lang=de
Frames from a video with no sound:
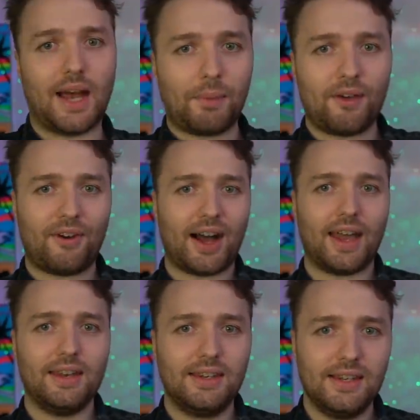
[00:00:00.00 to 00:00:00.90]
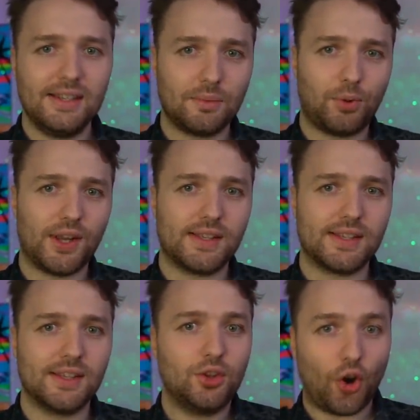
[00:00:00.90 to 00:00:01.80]
Dabei waren diese
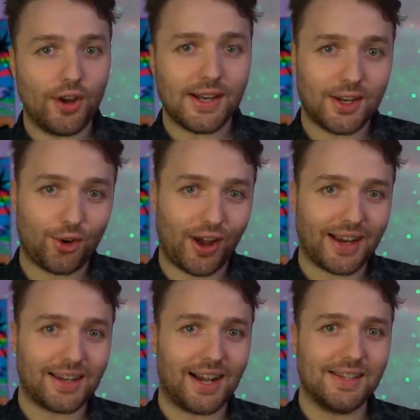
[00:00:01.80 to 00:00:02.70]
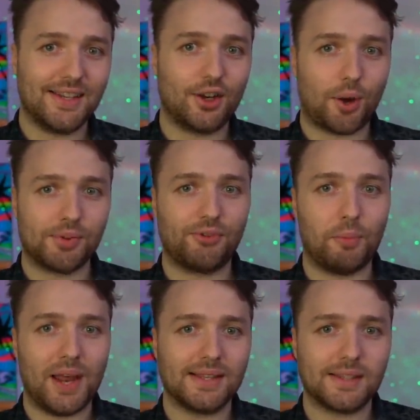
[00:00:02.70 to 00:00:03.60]
Polizisten deutlich korrekter als die Cops
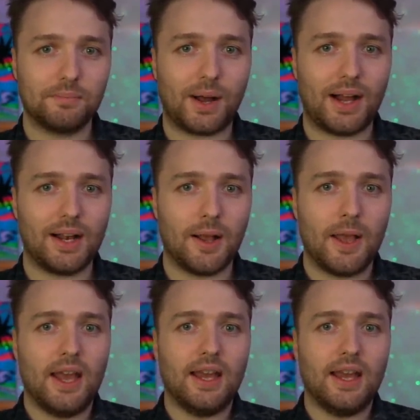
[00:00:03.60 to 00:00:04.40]
vom letzten Mal.